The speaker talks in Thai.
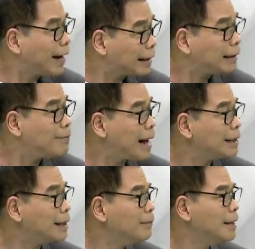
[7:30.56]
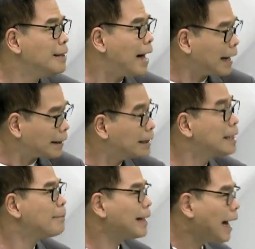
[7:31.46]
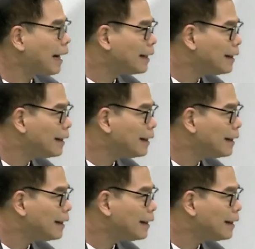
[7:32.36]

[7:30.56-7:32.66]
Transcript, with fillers: ฝ่ายรัฐบาลเดิม อาจจะดึงมาได้